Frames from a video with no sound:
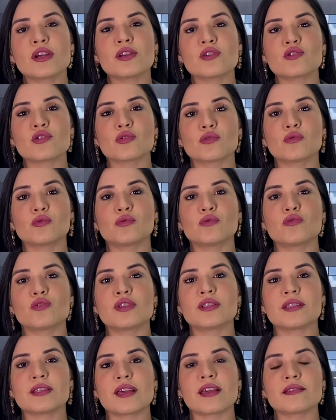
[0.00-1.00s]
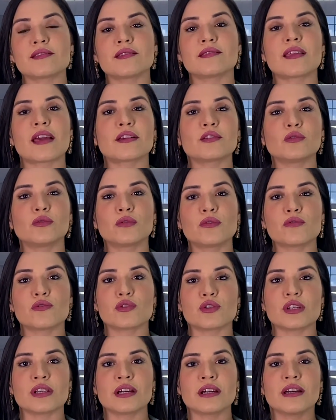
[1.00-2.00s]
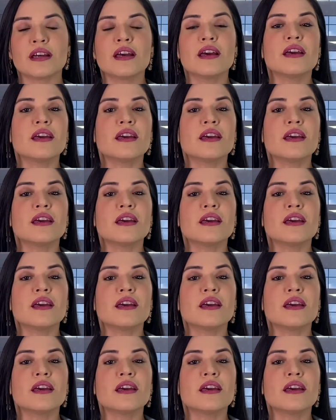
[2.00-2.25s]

Instituto de Ciência e Tecnologia